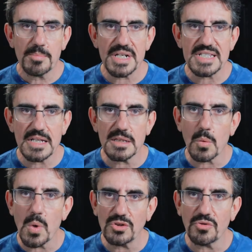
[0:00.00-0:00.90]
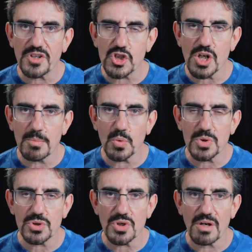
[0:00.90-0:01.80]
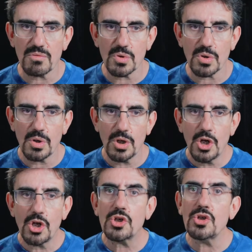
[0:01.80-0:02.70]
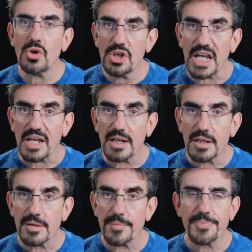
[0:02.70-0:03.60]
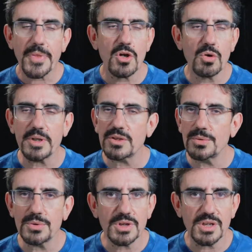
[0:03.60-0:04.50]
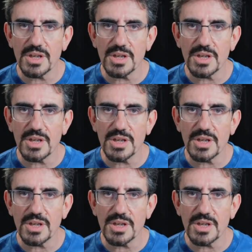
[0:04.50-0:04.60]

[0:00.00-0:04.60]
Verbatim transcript: presente quando facciamo questo lavoro non è, come tutti